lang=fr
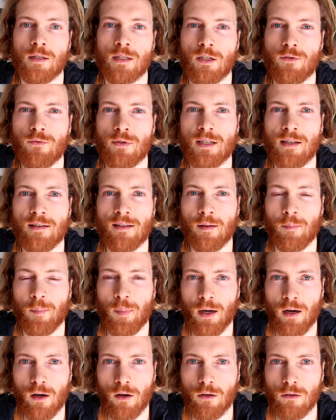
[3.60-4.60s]
Si vous êtes un
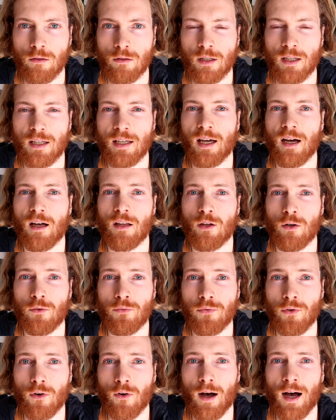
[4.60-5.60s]
parent qui a un
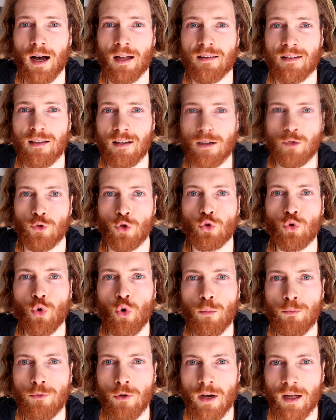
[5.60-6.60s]
enfant atteint de
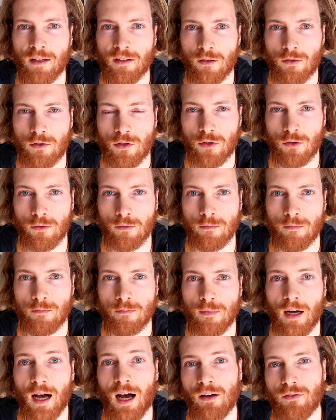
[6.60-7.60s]
troubles de l'attention,
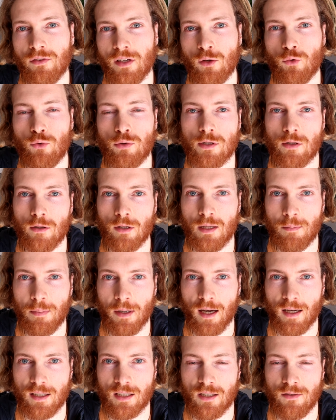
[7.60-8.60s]
avec ou sans
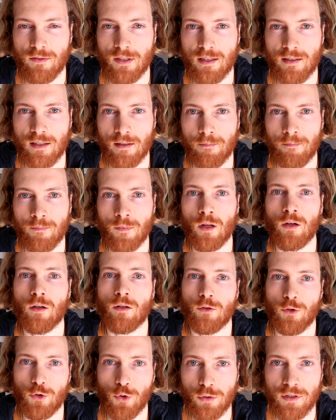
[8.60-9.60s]
hyperactivité,
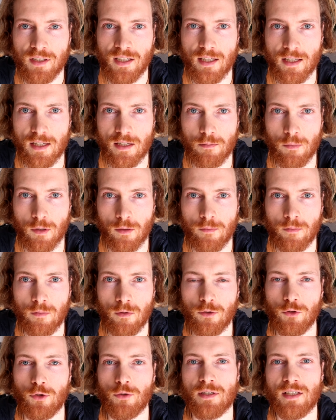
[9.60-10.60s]
d'autisme,
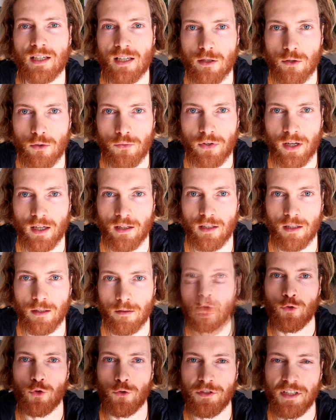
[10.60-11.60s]
de schizophrénie,
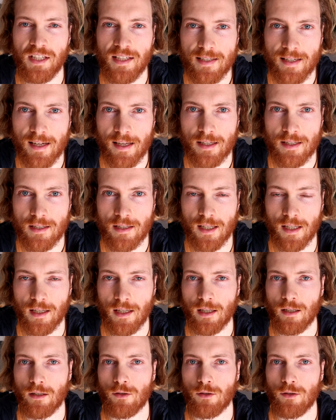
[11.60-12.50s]
de dyslexie,